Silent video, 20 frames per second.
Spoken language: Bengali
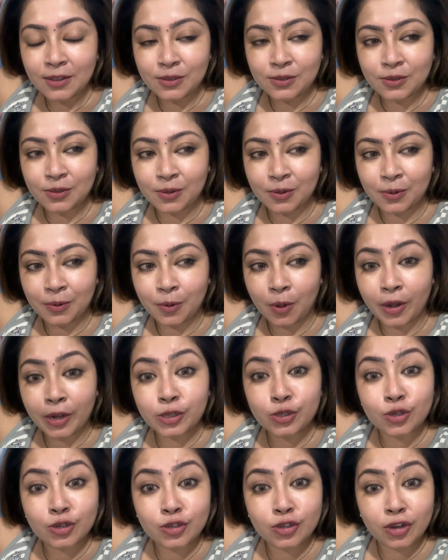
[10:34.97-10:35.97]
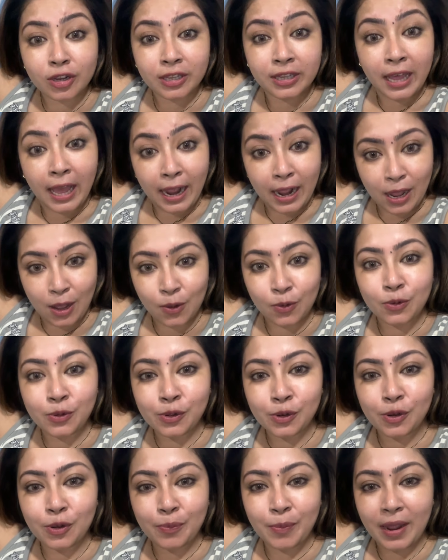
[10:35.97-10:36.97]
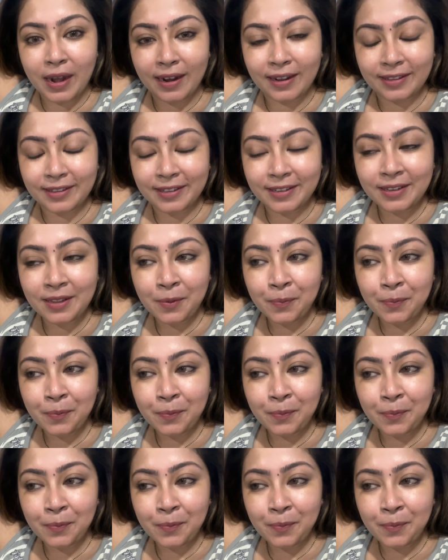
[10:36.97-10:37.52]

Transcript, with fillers: সো অনেকজনের সঙ্গে দেখাও হলো মেলাতে